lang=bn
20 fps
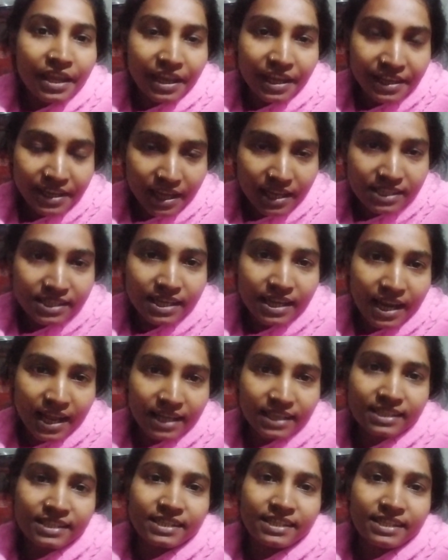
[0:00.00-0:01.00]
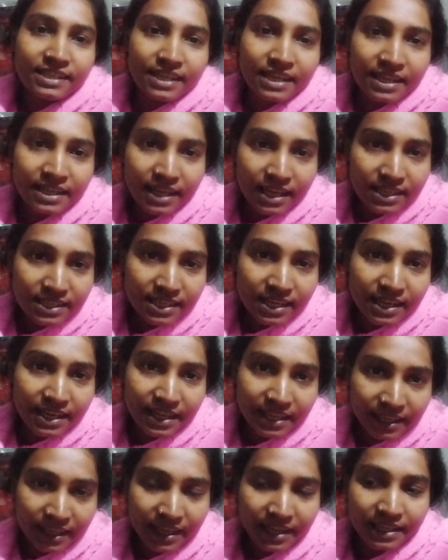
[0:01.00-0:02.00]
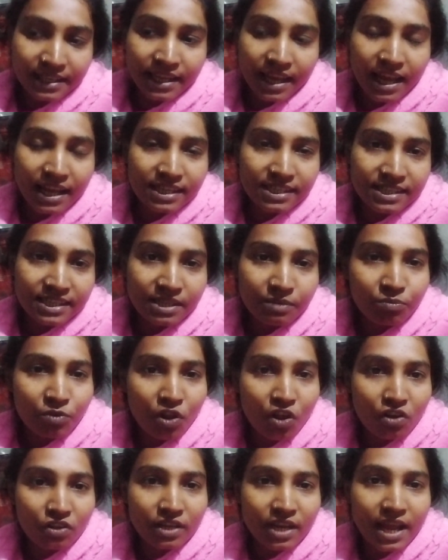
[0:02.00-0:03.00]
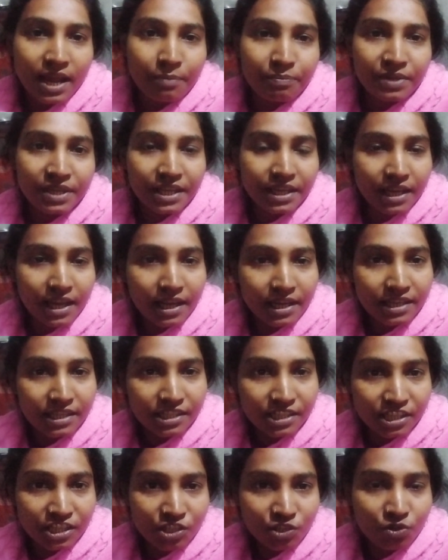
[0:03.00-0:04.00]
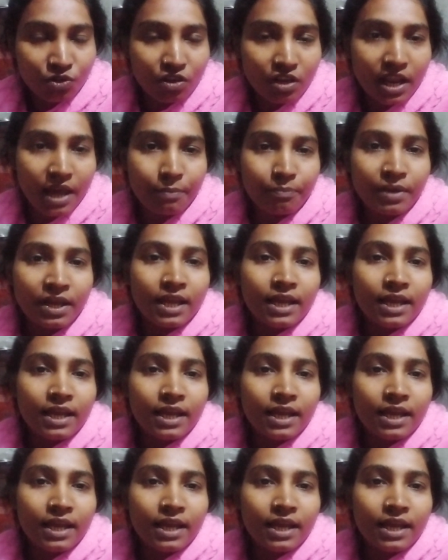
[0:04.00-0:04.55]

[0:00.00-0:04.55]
এই আশা রাখছি এই আশা রেখেই আজকের ব্লগটা আমি এখানে শেষ করলাম